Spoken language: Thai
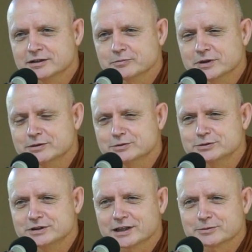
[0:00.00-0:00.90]
ไม่รู้
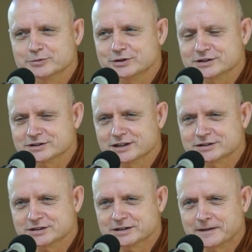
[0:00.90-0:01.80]
จักพุทธศา
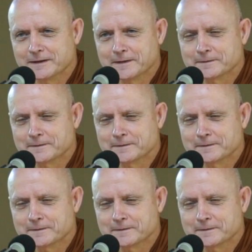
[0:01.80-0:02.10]
สนา